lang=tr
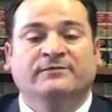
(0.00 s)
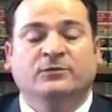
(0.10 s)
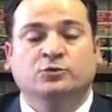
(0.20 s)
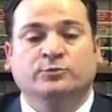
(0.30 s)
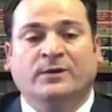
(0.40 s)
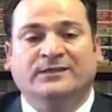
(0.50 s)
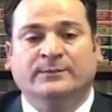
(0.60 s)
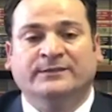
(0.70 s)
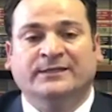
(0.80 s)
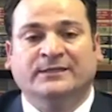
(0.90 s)
ve üst
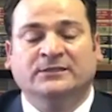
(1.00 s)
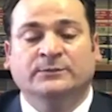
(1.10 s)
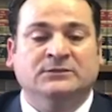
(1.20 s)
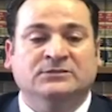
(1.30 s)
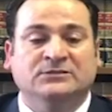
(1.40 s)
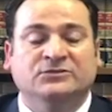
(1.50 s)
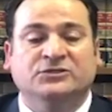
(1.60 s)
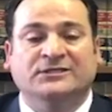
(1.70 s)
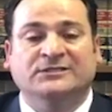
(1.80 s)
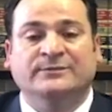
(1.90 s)
mahkemelere gidip sınır
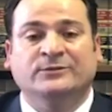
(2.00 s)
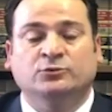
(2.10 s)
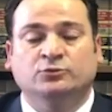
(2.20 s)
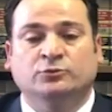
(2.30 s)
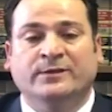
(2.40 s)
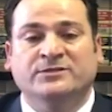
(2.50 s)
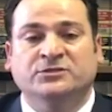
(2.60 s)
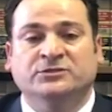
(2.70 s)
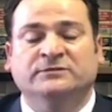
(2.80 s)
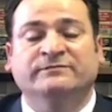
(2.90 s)
dışı edilmeyi durdurmaya
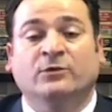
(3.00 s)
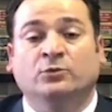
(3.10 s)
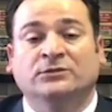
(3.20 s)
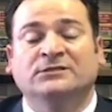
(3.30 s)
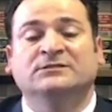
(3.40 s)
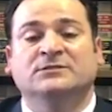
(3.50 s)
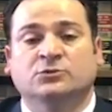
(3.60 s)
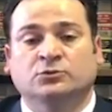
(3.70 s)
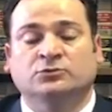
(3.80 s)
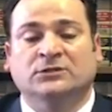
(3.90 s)
çalışıp ve onların da
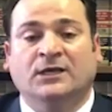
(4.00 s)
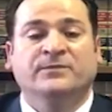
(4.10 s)
sonunda